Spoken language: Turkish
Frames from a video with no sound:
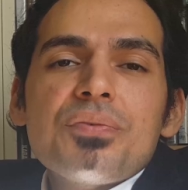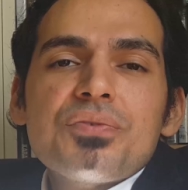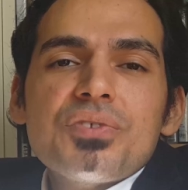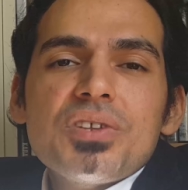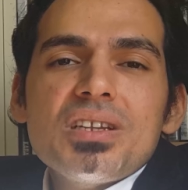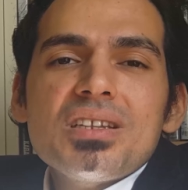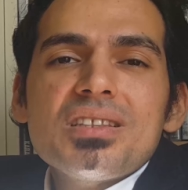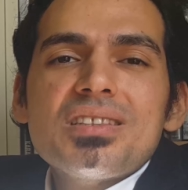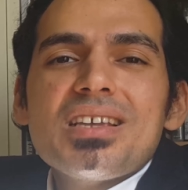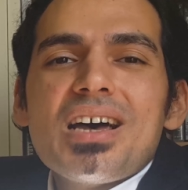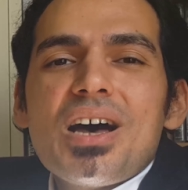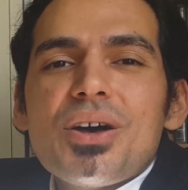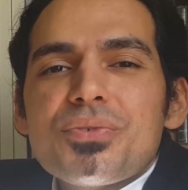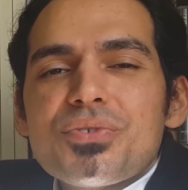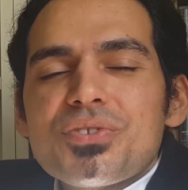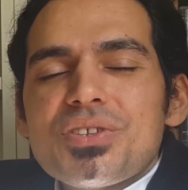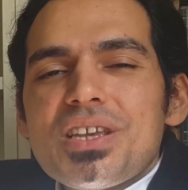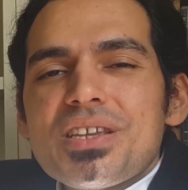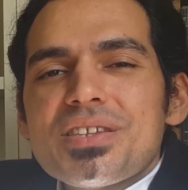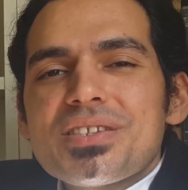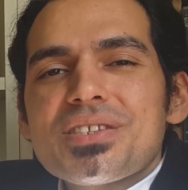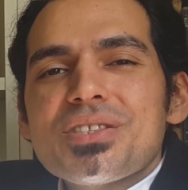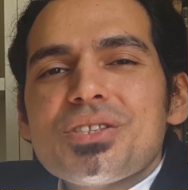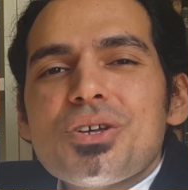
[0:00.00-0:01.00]
Haftanın
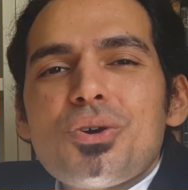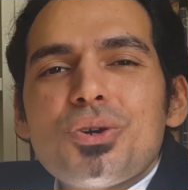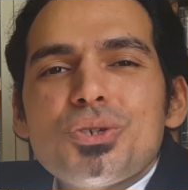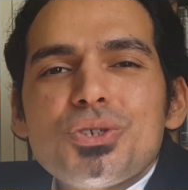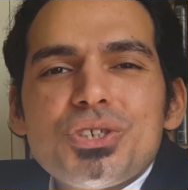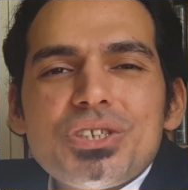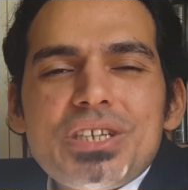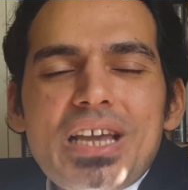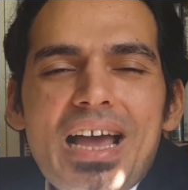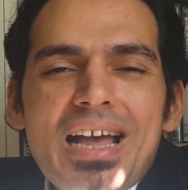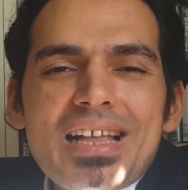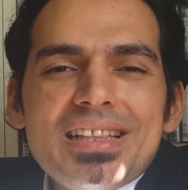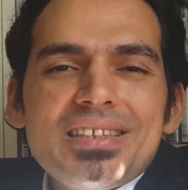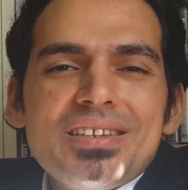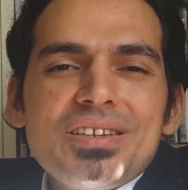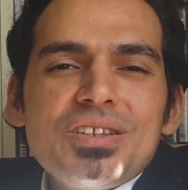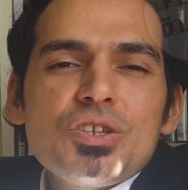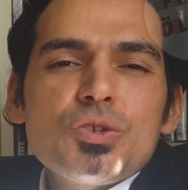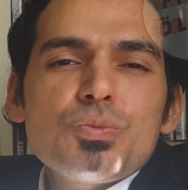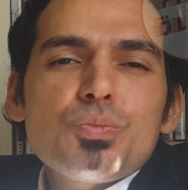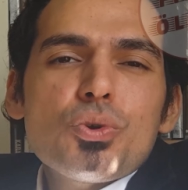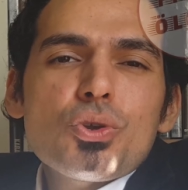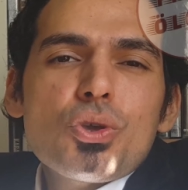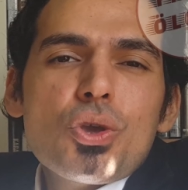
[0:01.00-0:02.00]
tavsiyesine hoş
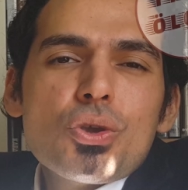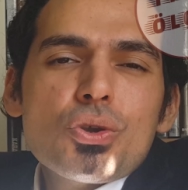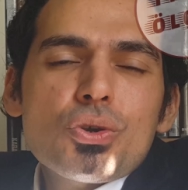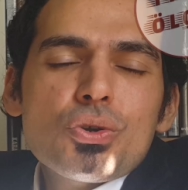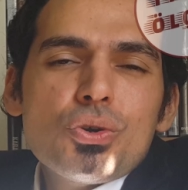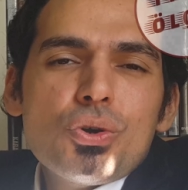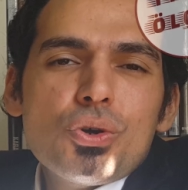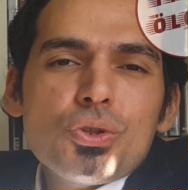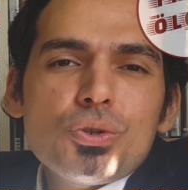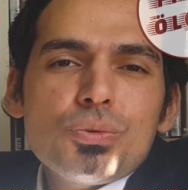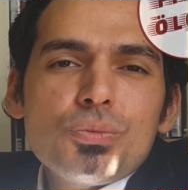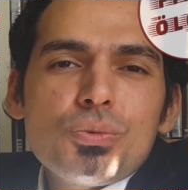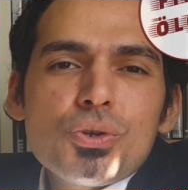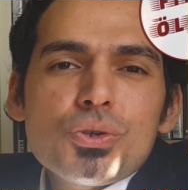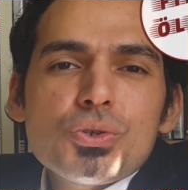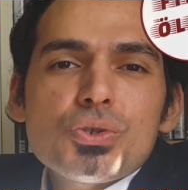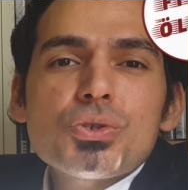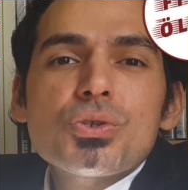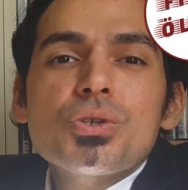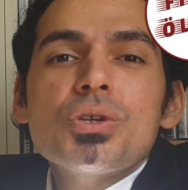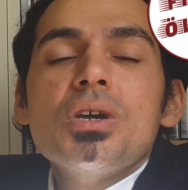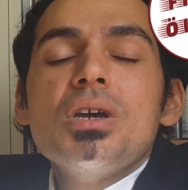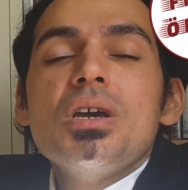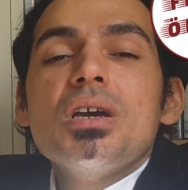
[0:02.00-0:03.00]
geldiniz. Bugünkü
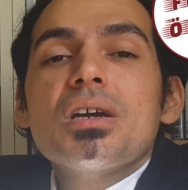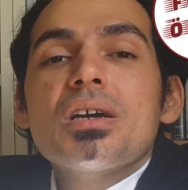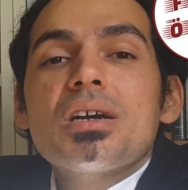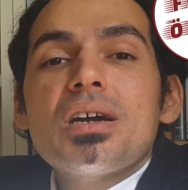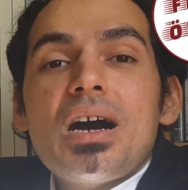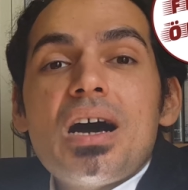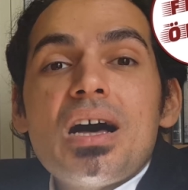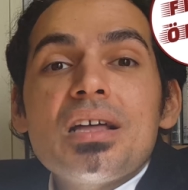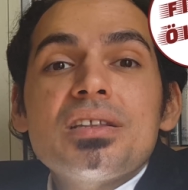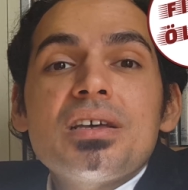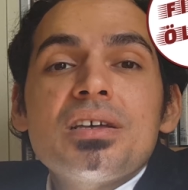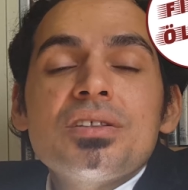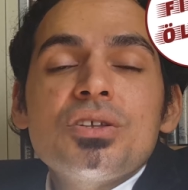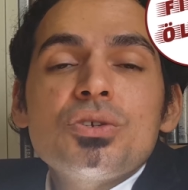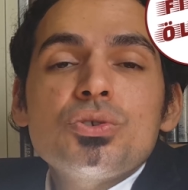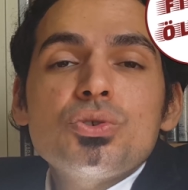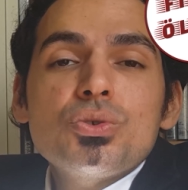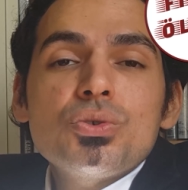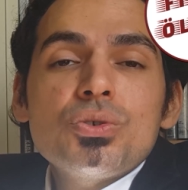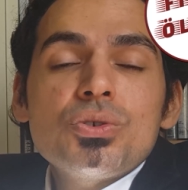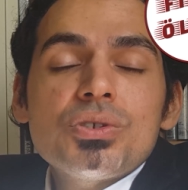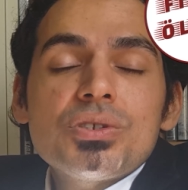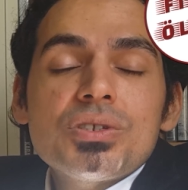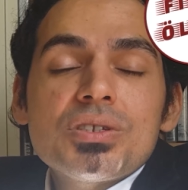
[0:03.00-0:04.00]
konumuz Kan
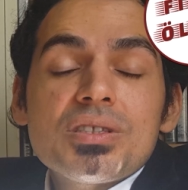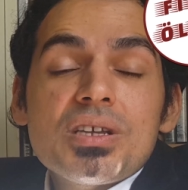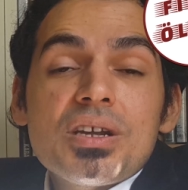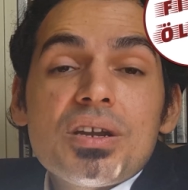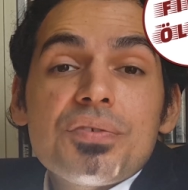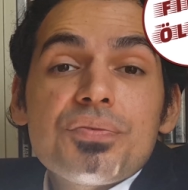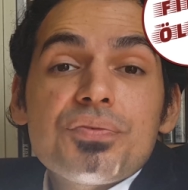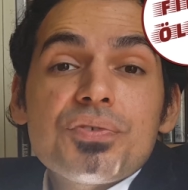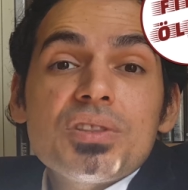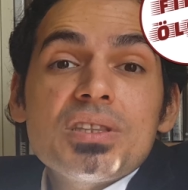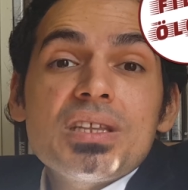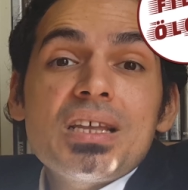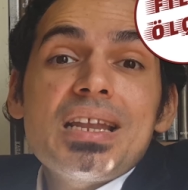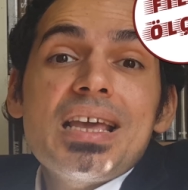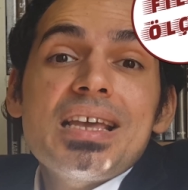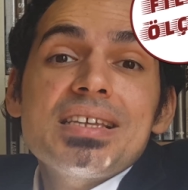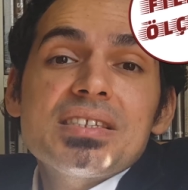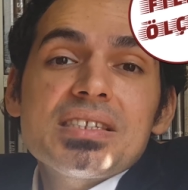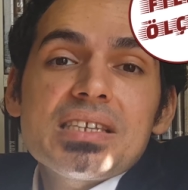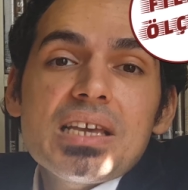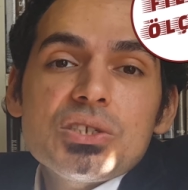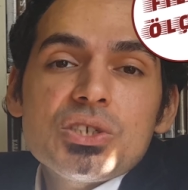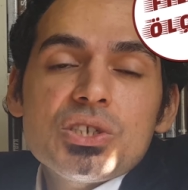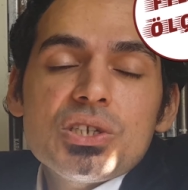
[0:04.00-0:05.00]
Anajurist tarafından
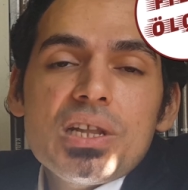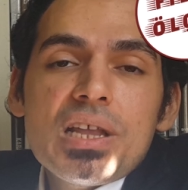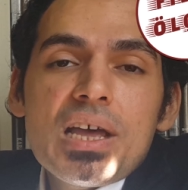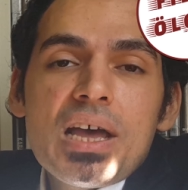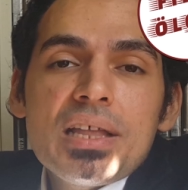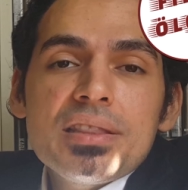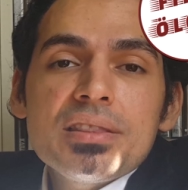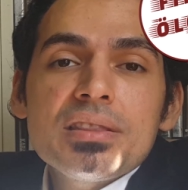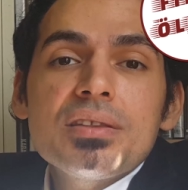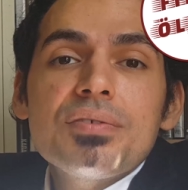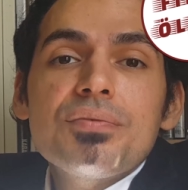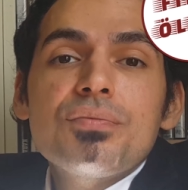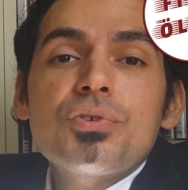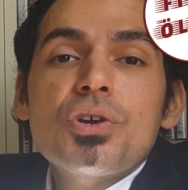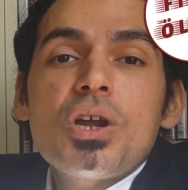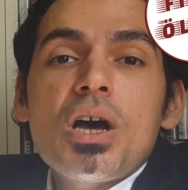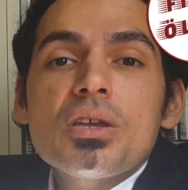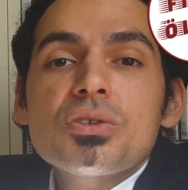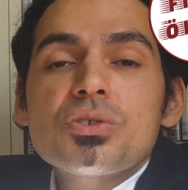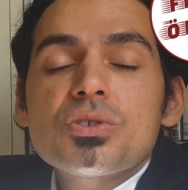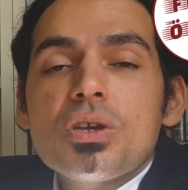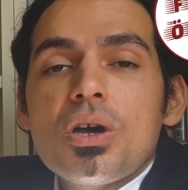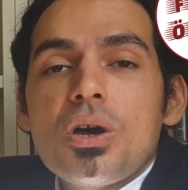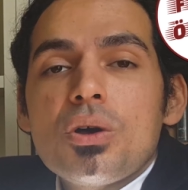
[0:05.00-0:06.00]
es geçilen
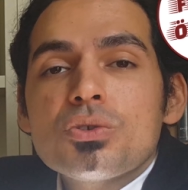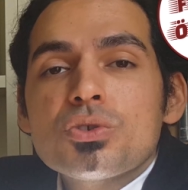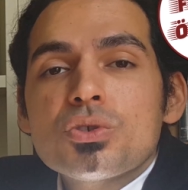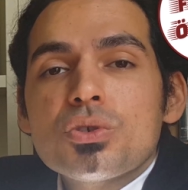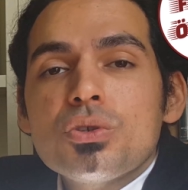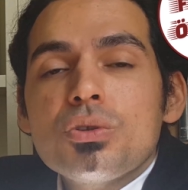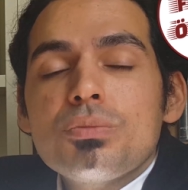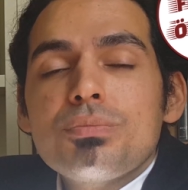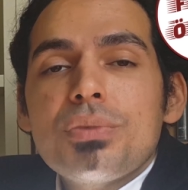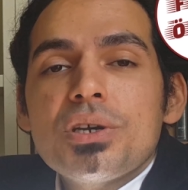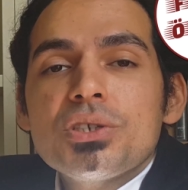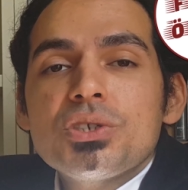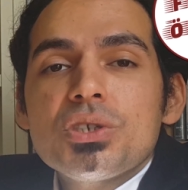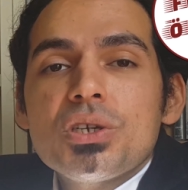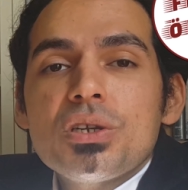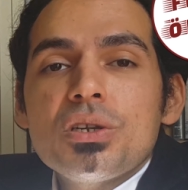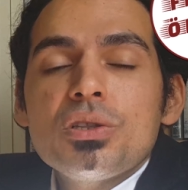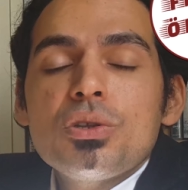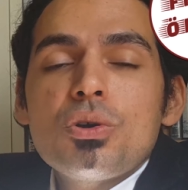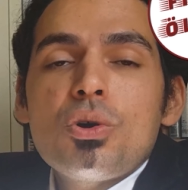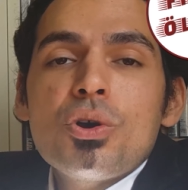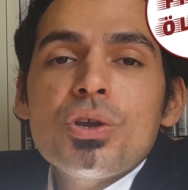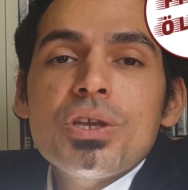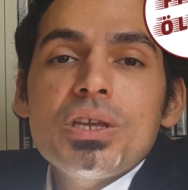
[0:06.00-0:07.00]
François Ozon'un
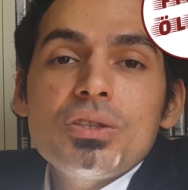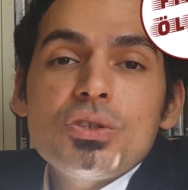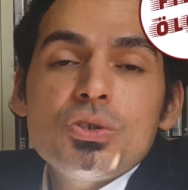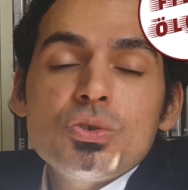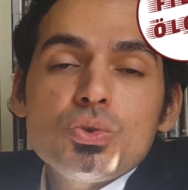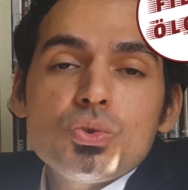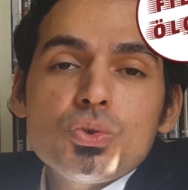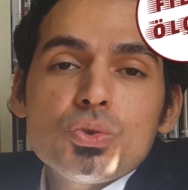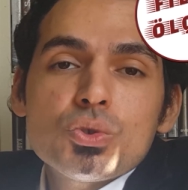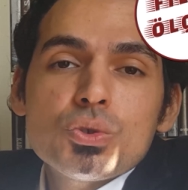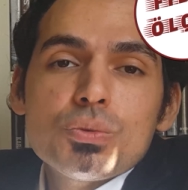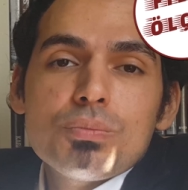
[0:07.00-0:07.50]
başarılı 17.